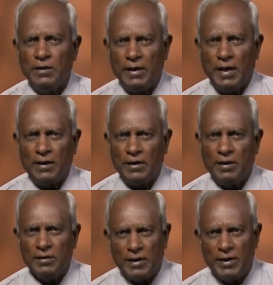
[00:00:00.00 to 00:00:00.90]
இதை
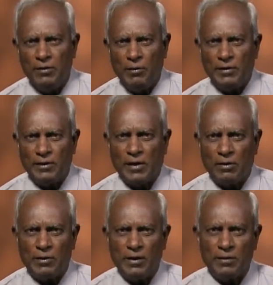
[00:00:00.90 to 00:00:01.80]
தெரிந்து
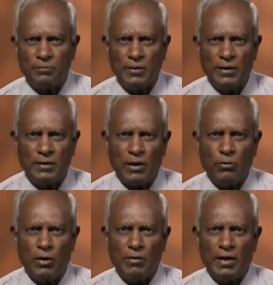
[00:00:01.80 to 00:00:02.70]
வைத்திருக்கிறவர்கள்
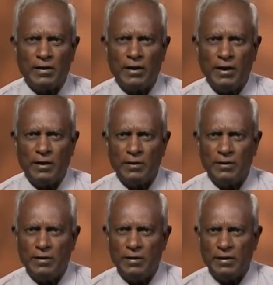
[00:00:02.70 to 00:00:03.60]
தங்களுடைய வாழ்க்கையிலே
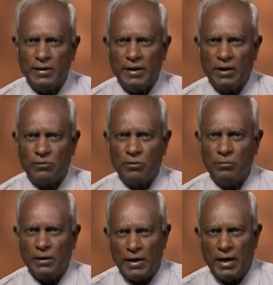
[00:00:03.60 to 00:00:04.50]
இன்றைக்கும்
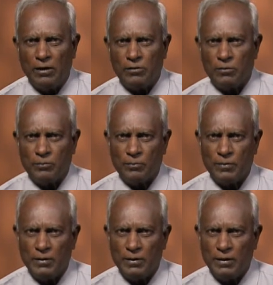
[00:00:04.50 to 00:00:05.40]
நாளைக்கும்
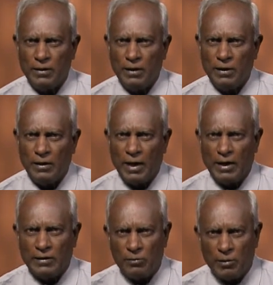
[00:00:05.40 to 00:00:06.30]

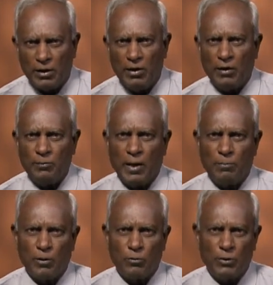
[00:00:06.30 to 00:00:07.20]
நாளைக்கு மறுநாளும்
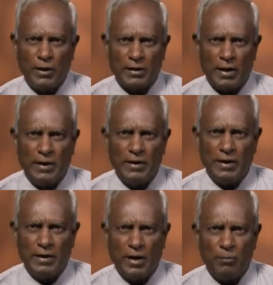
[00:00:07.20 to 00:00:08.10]
ஏற்படக்கூடிய
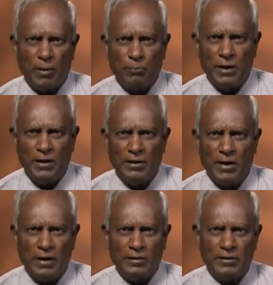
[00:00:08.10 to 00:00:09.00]
காரியங்களை நாம் எப்படி
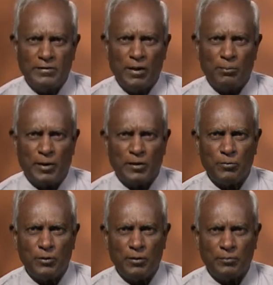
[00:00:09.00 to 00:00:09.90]
நிதானித்து செய்ய பார்த்த
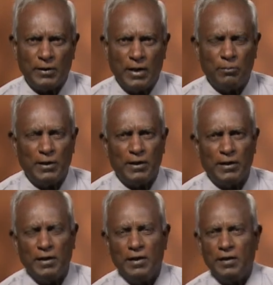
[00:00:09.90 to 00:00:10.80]
முடியும் என்பதை
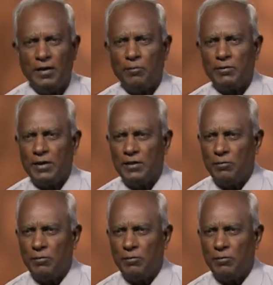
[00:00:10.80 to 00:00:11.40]
நாம் தெரிந்து